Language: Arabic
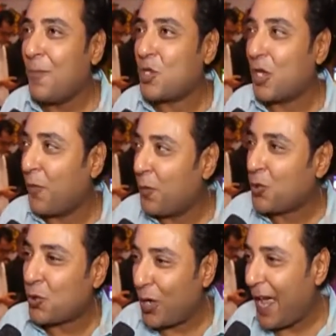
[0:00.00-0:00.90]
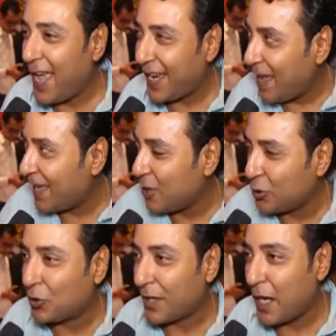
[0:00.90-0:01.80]
مش الفلوس كل حاجه ان
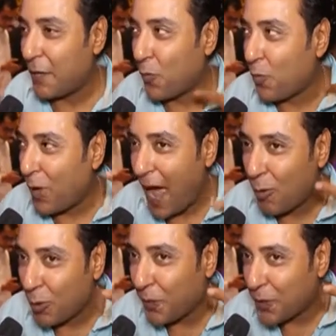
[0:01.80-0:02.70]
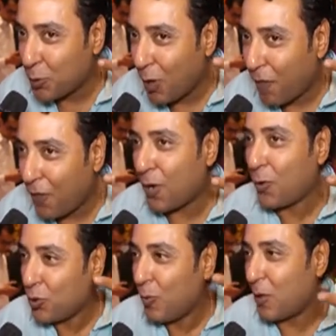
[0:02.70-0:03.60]
انتوا تنجرفوا حاولوا تفندوا الافكار
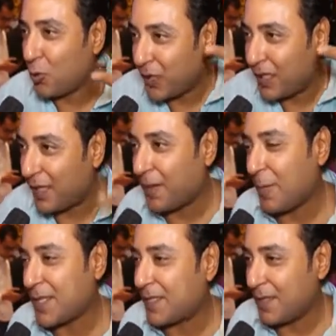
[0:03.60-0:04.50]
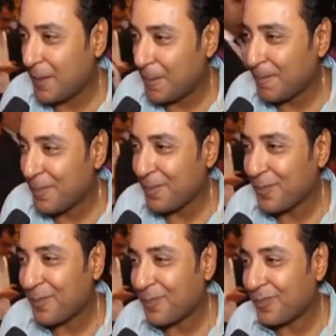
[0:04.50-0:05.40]
خدوا بالكم تيك كير بس احنا خدنا على
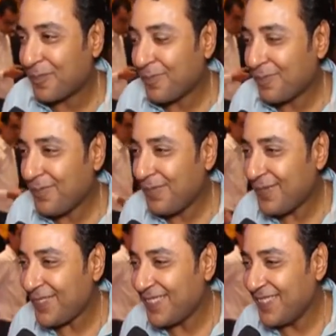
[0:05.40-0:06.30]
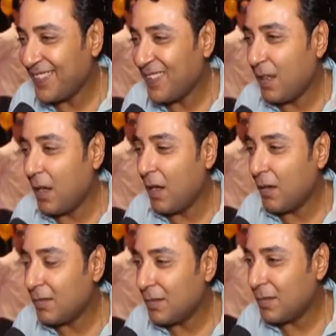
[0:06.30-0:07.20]
اسم التوب اللي هو كوميدي يعني
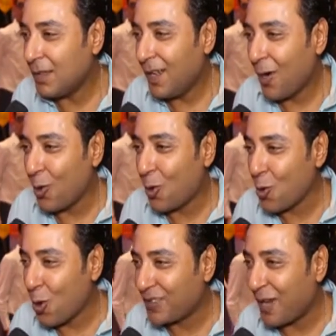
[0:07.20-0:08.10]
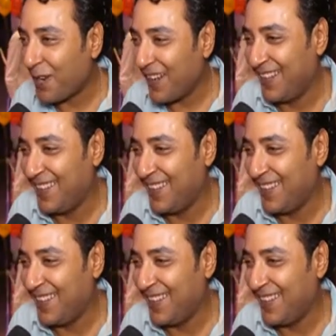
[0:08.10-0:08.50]
اه اقول لكم نكته ولا